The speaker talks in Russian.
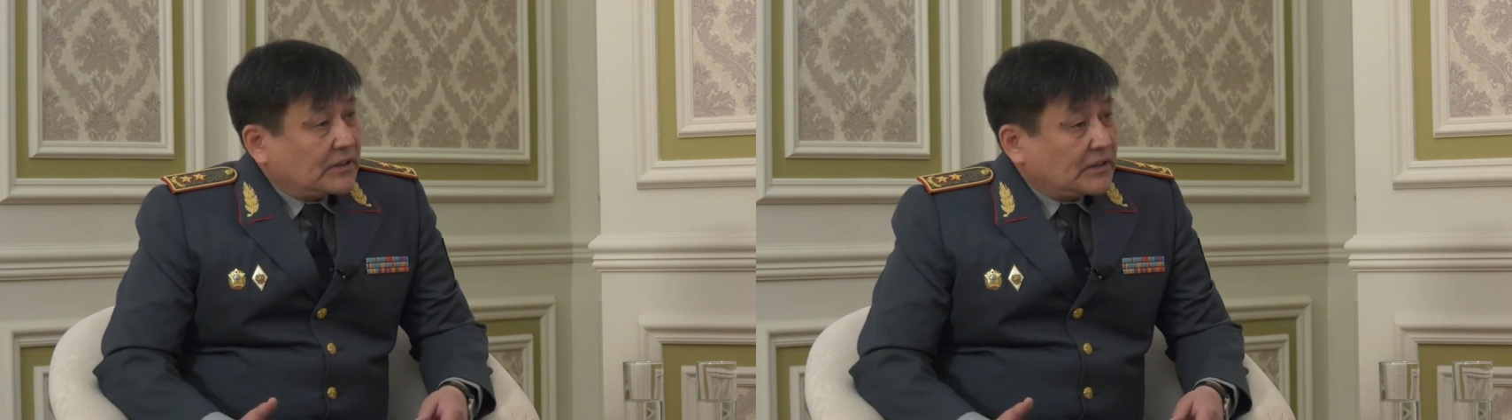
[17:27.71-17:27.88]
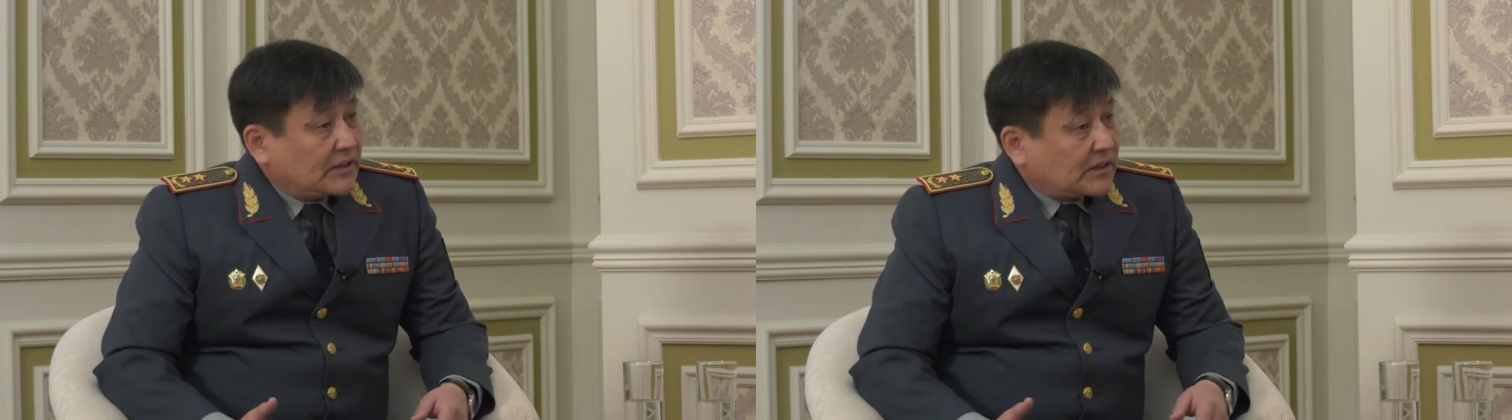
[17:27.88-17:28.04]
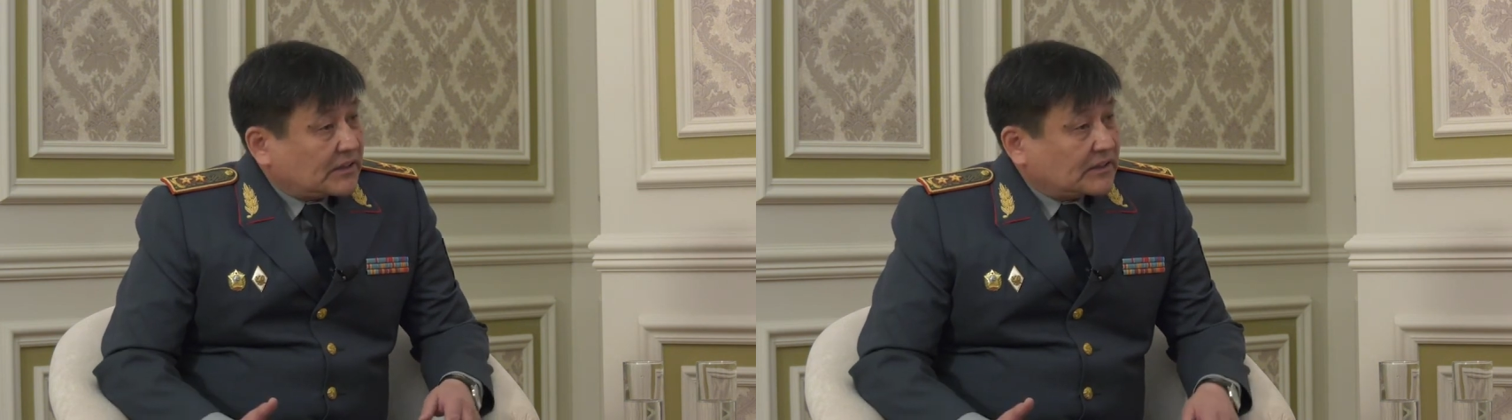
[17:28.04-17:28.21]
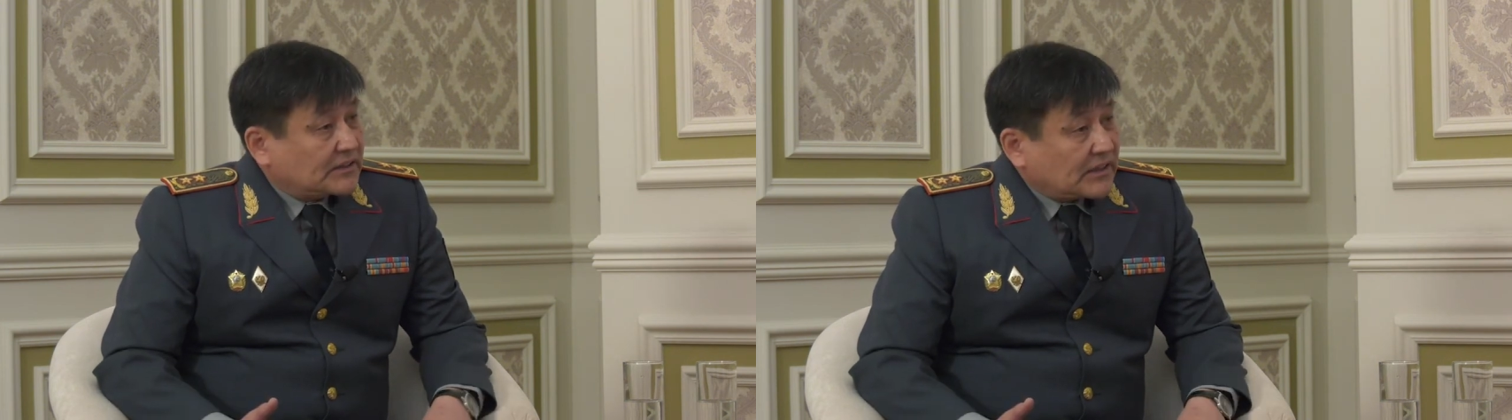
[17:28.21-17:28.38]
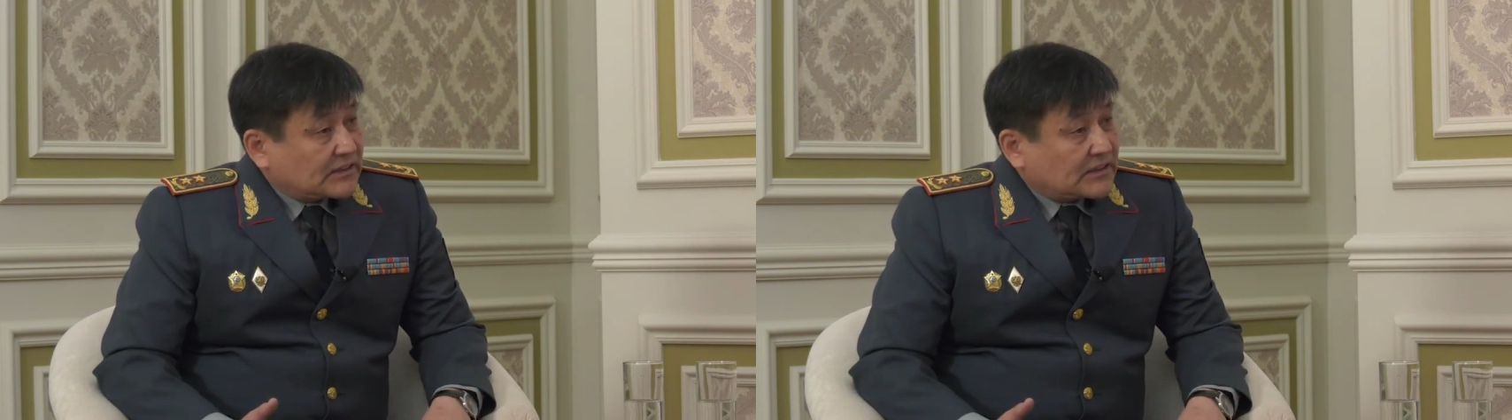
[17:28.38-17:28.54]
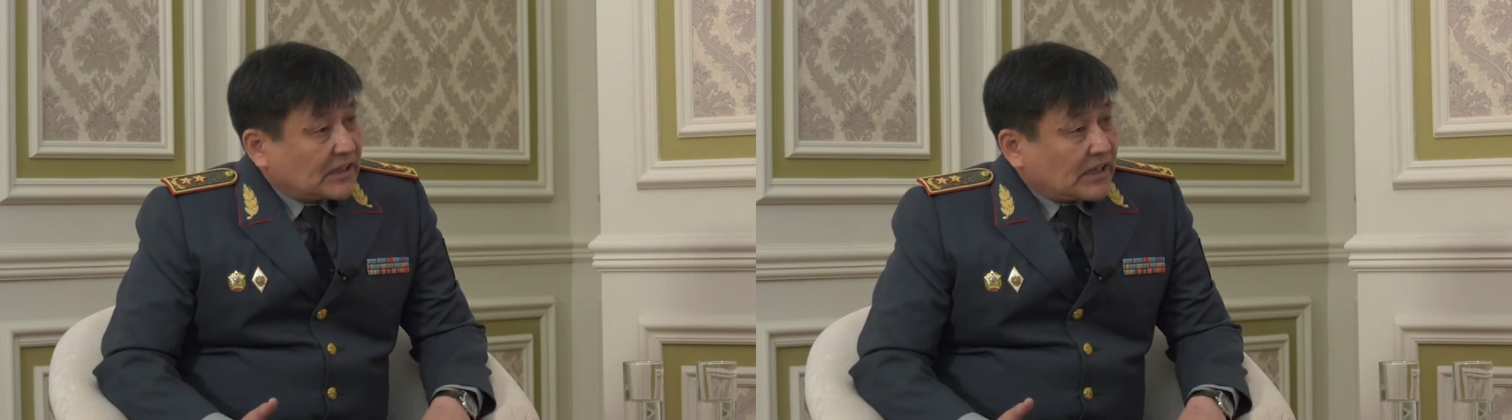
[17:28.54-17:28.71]
э,
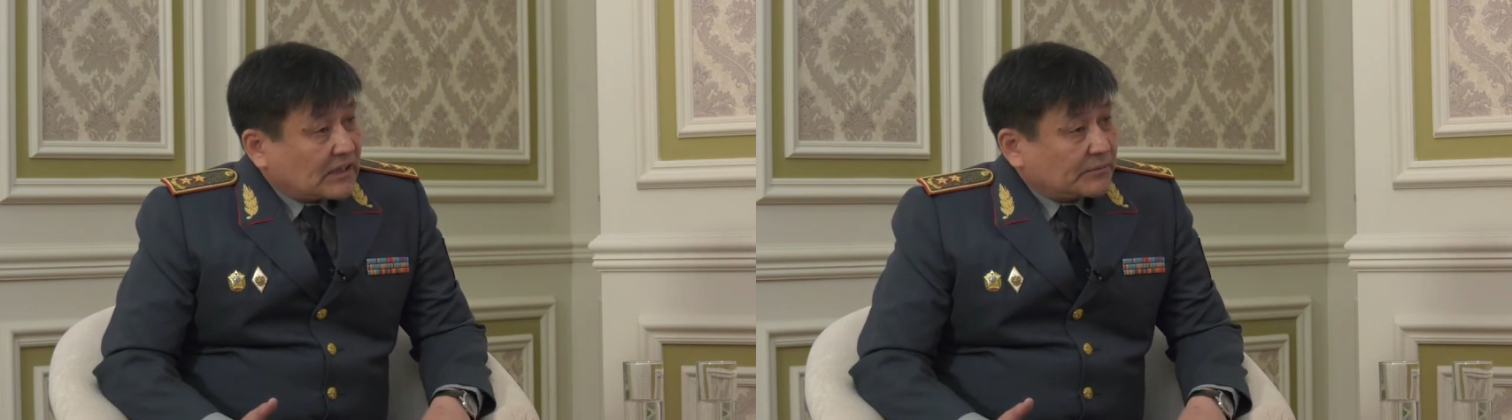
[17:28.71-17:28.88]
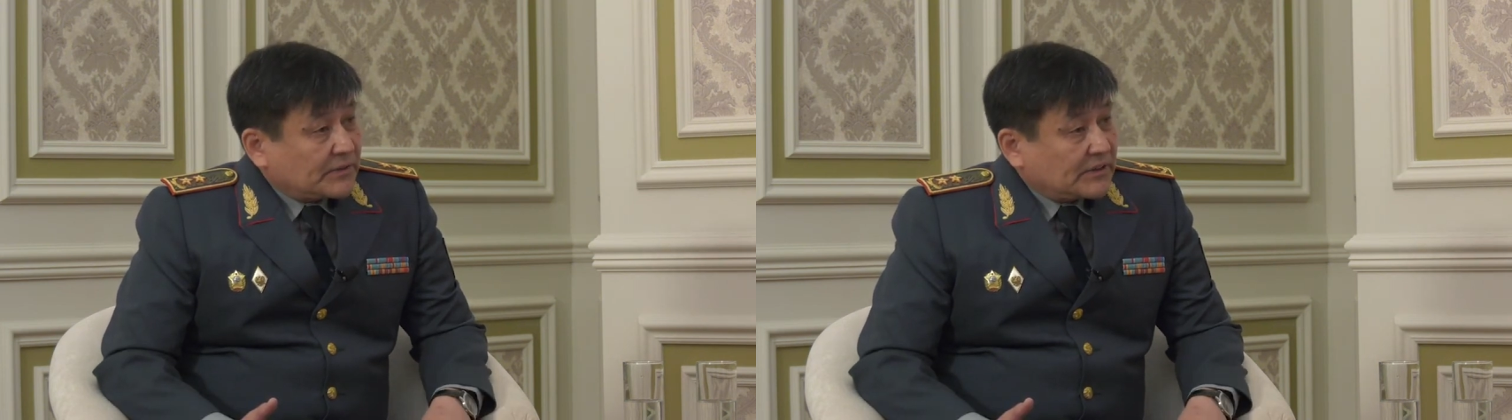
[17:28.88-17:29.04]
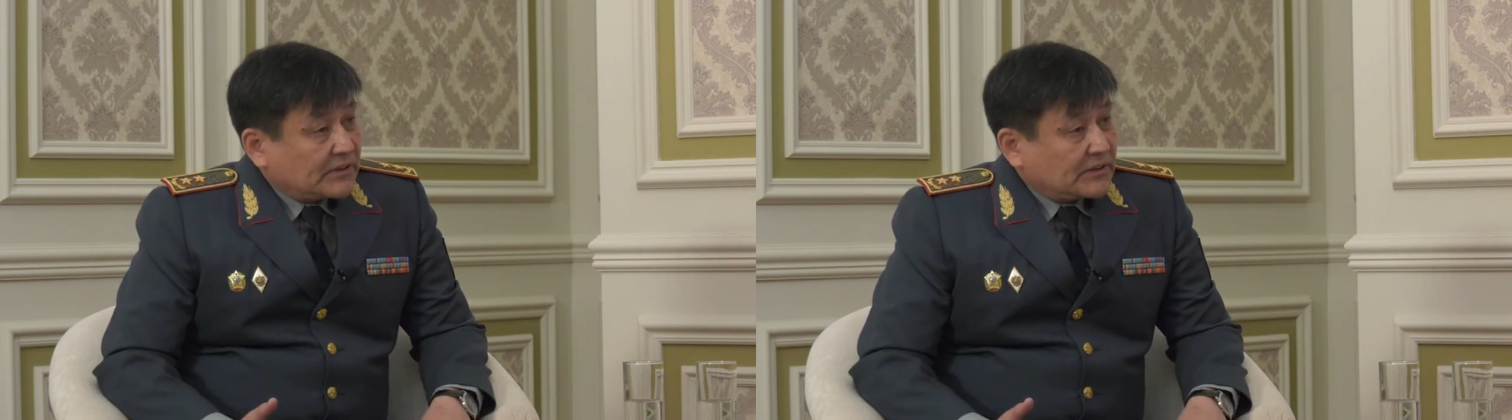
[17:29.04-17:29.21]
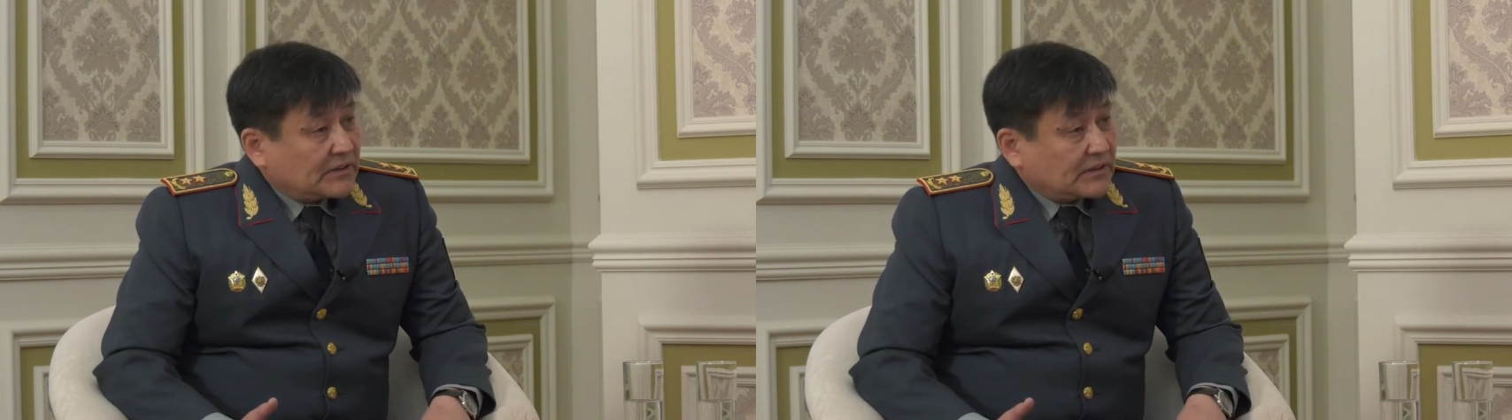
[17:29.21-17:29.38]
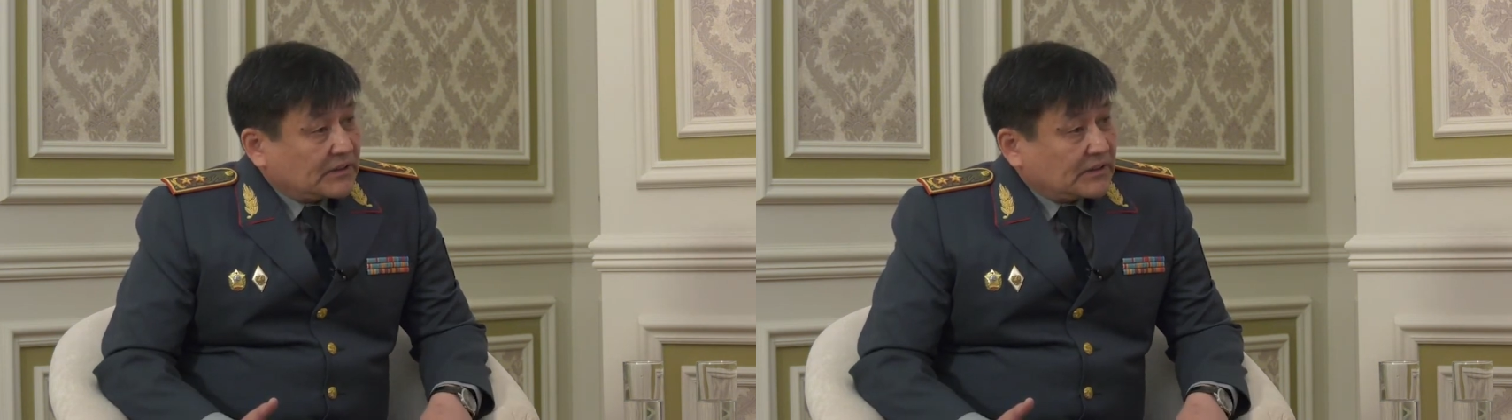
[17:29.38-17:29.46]
казахстанской армии.